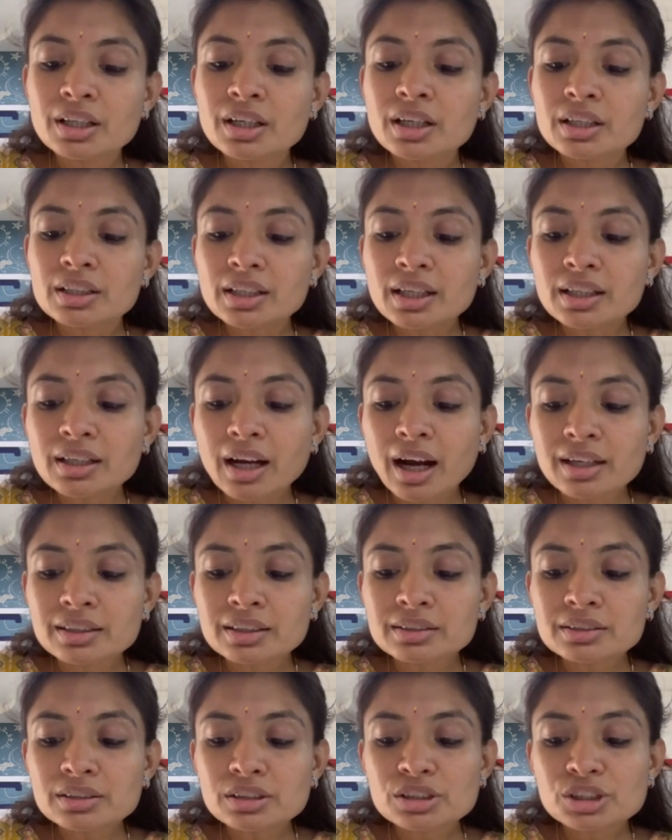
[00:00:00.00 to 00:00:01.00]
के
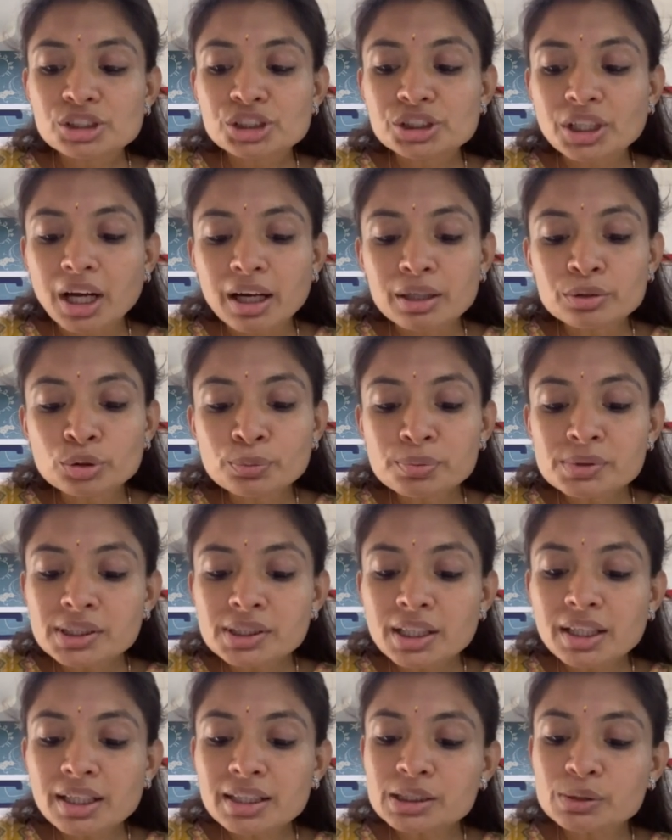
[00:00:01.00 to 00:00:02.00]
कारण क्षार रूप से
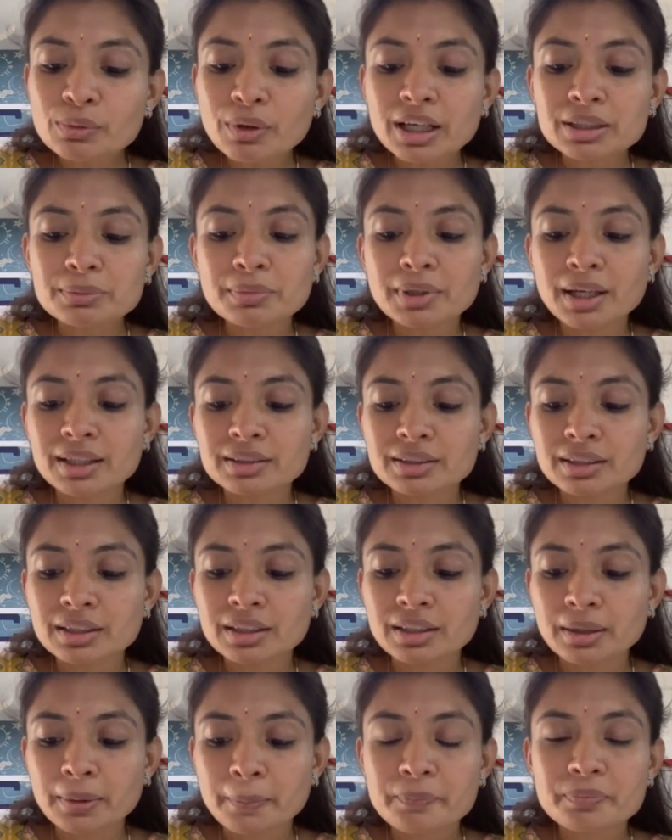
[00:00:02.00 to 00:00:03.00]
ही स्वाद में आती
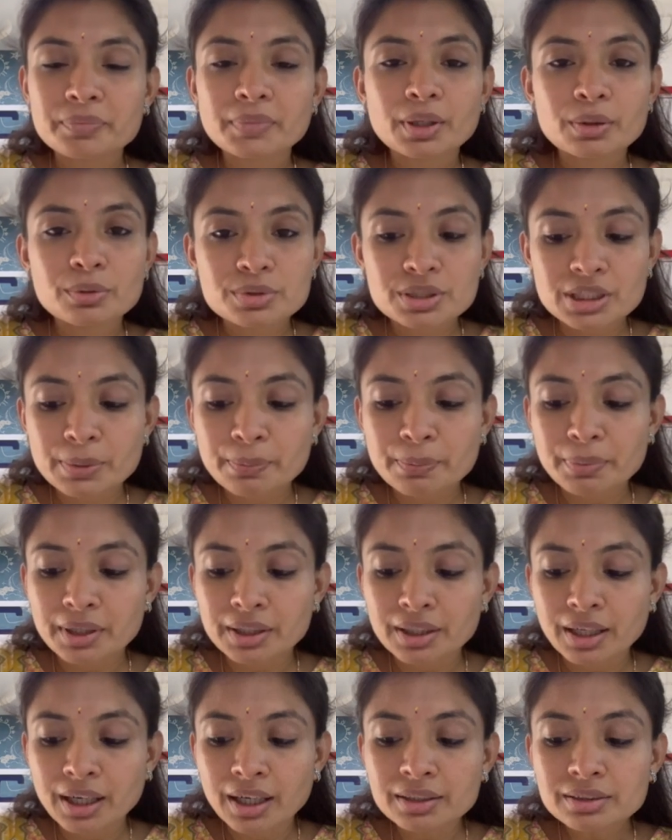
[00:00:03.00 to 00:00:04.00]
है उसी
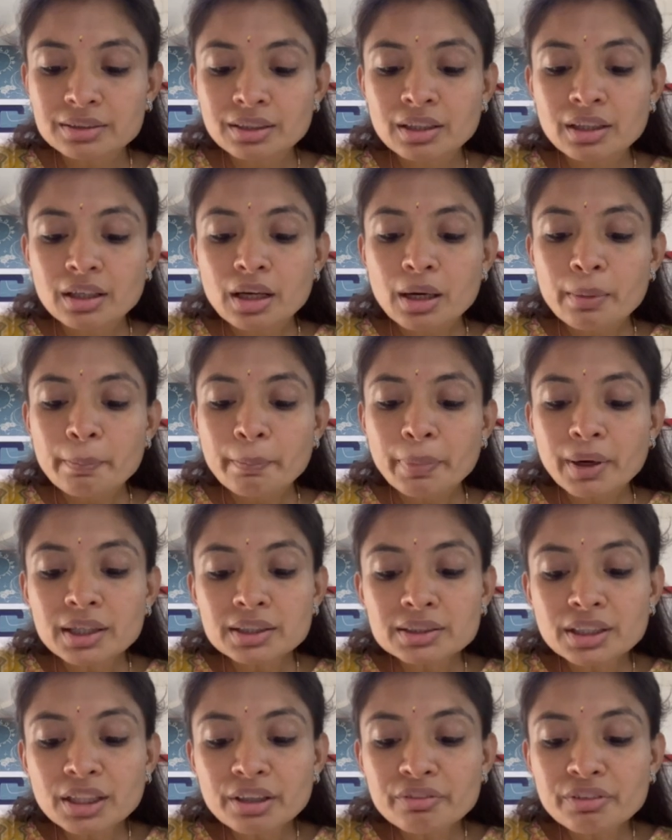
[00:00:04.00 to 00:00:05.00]
प्रकार पर
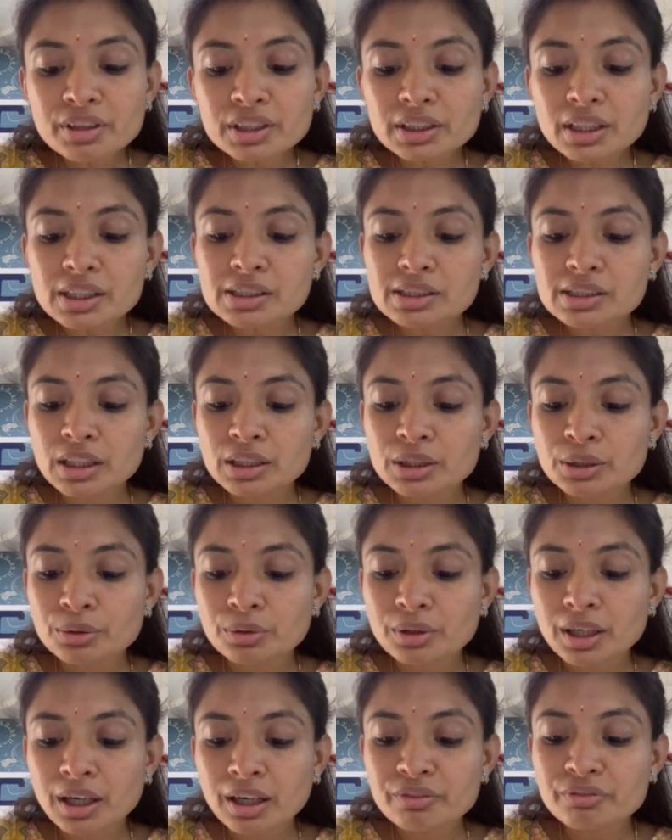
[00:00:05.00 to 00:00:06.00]
द्रव्य के
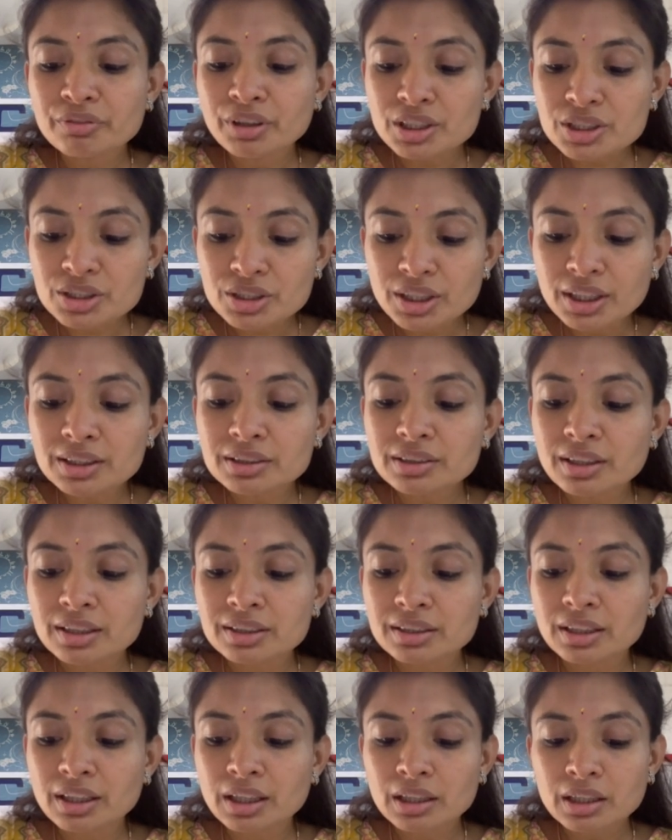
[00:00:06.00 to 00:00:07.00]
संयोग का व्यच्छेद
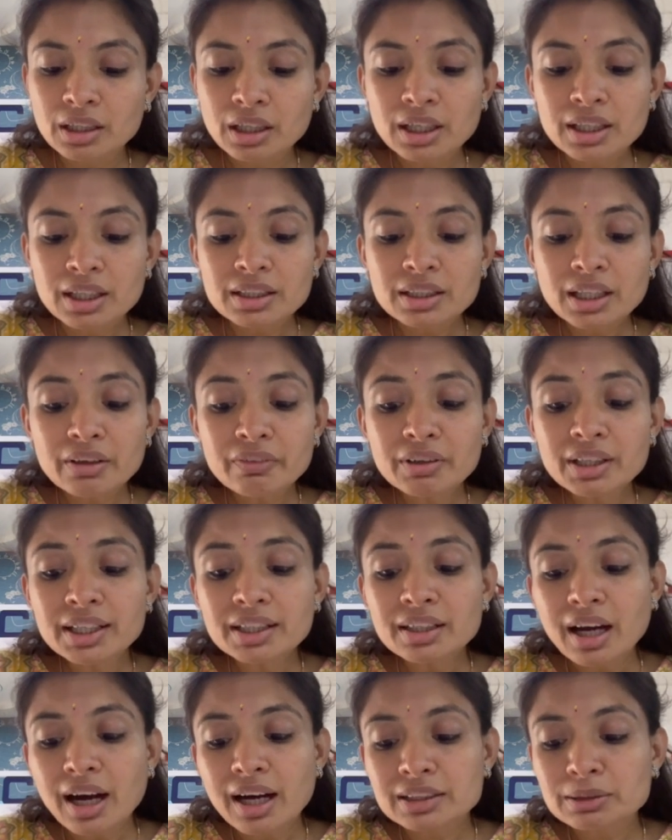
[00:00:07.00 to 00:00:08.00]
करके केवल
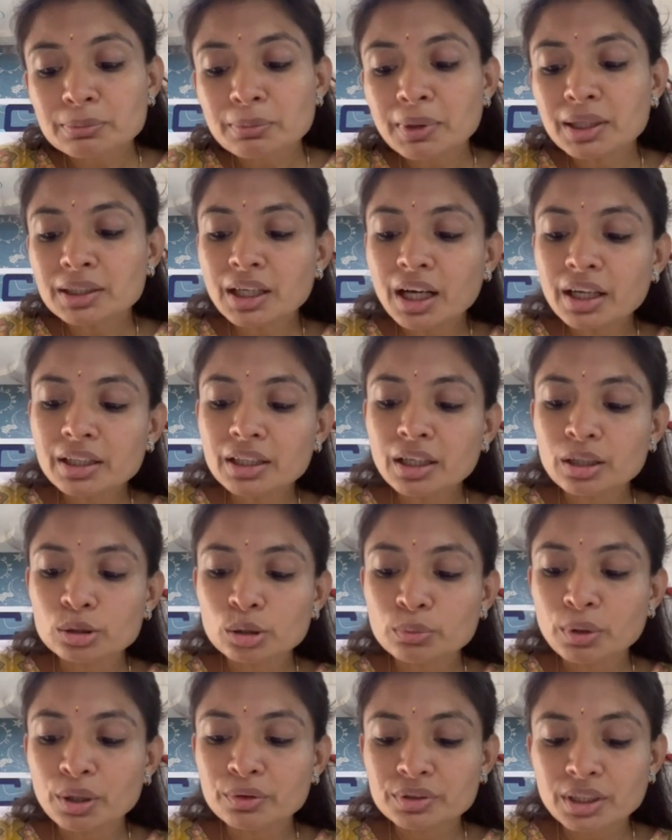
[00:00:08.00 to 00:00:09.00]
एक आत्मा का ही
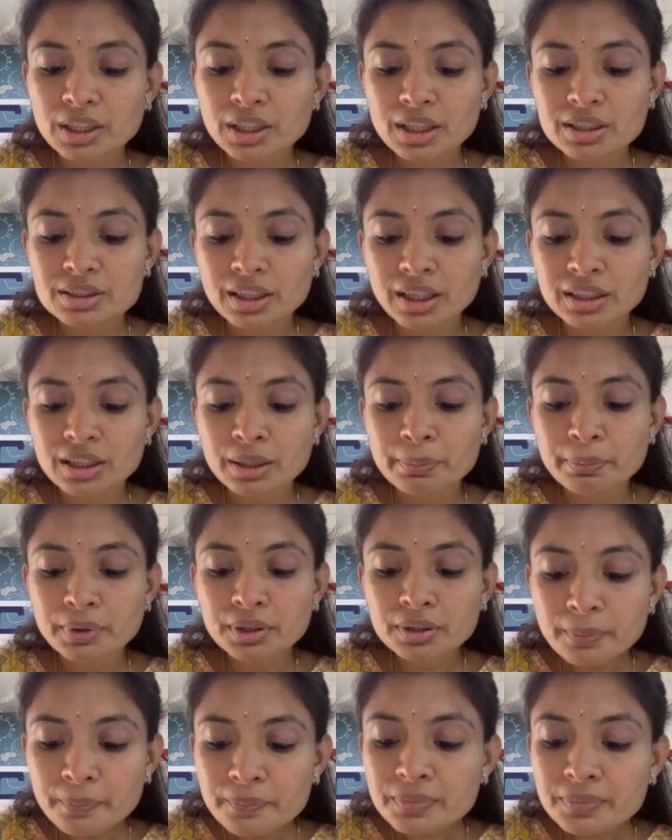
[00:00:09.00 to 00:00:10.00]
अनुभव किए जाने पर
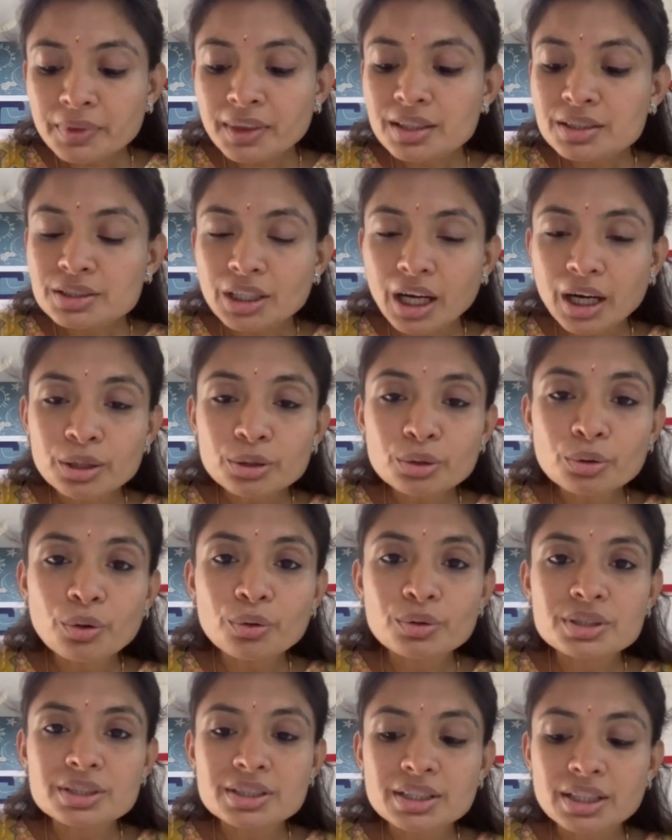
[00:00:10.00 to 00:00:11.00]
चारों
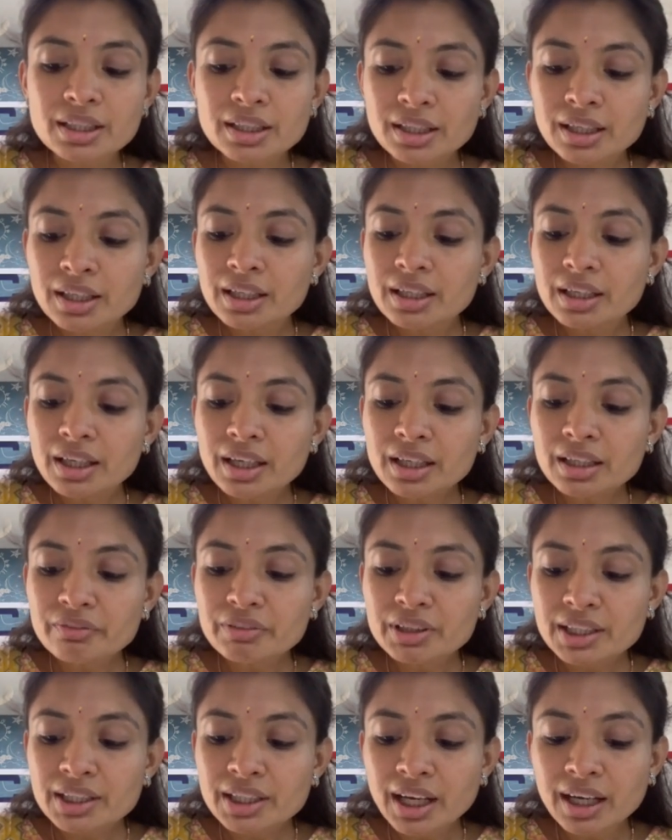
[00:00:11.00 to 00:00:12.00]
ओर से एक
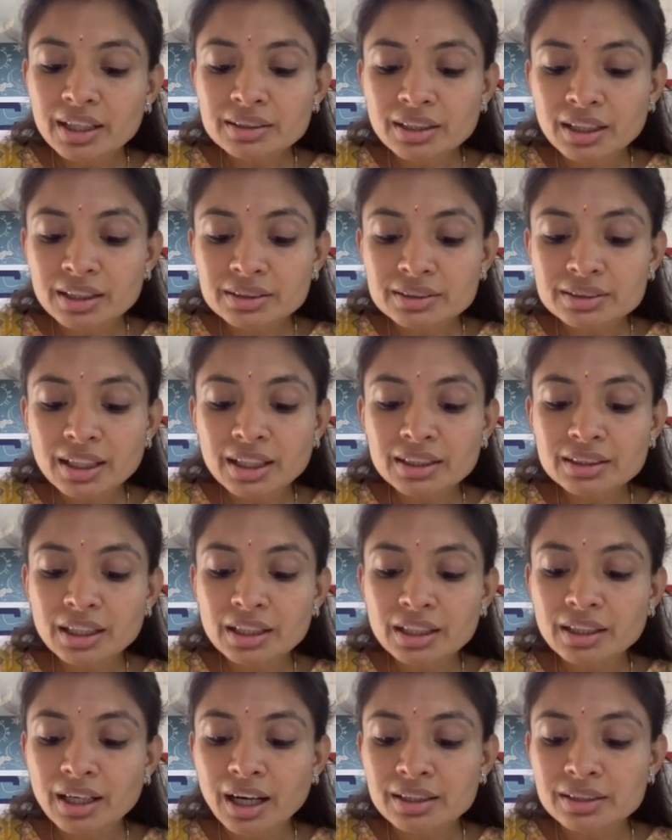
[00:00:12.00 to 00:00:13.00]
विज्ञान धनता के
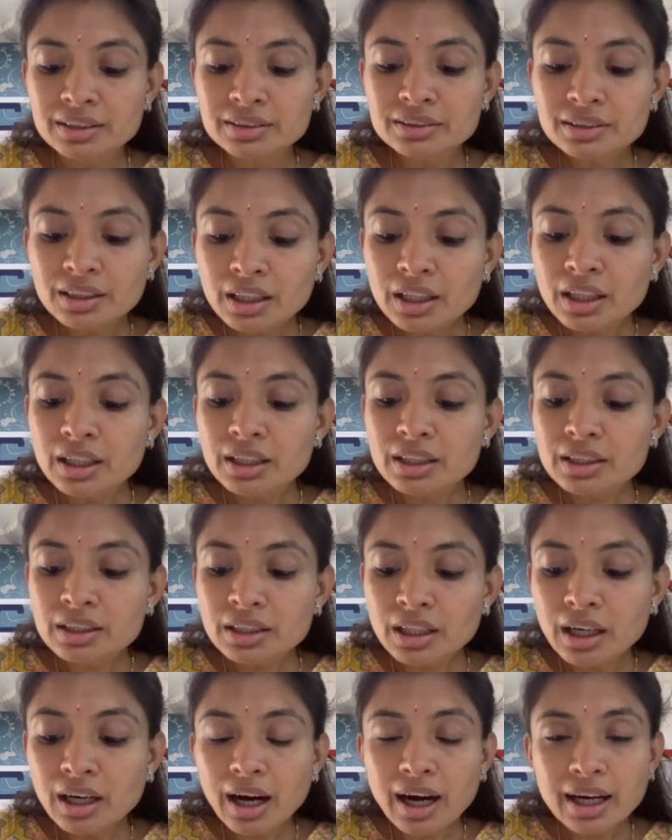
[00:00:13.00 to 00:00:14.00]
कारण
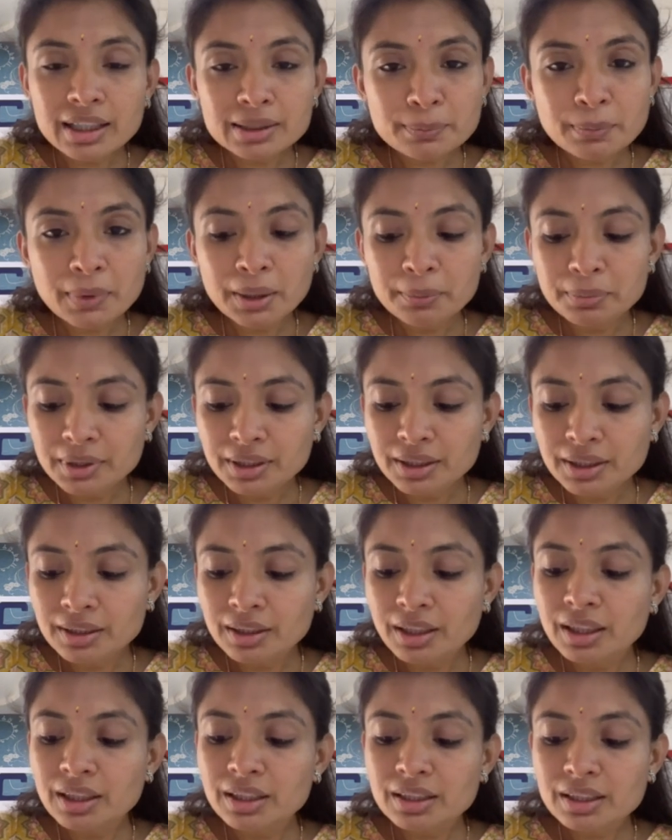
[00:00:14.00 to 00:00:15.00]
यह आत्मा भी
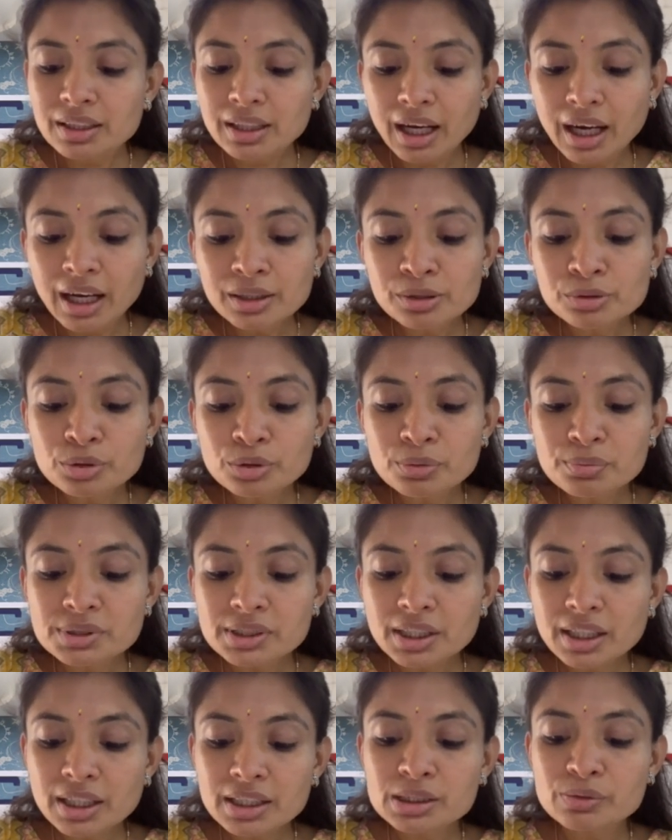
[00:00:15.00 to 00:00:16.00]
ज्ञान रूप
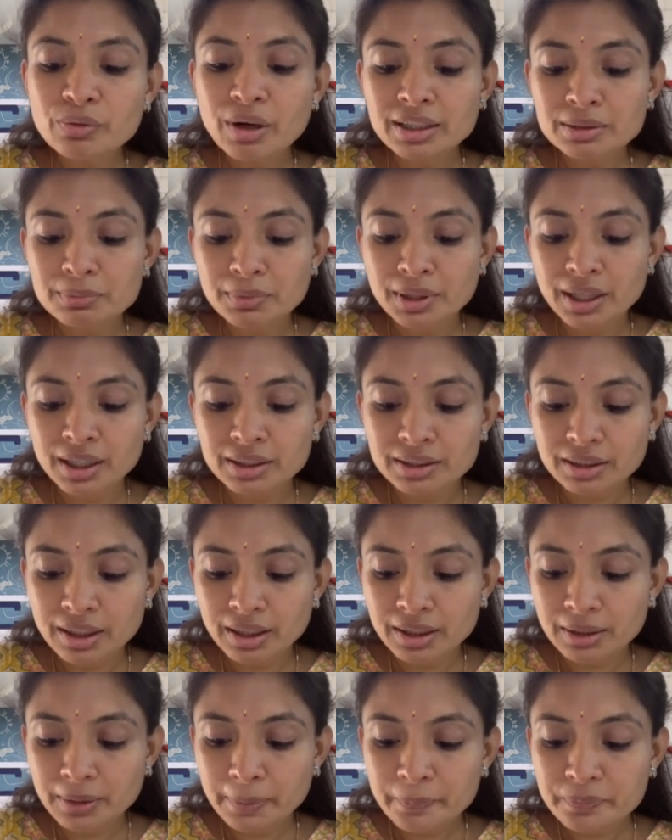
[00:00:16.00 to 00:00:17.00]
से ही स्वाद में आता है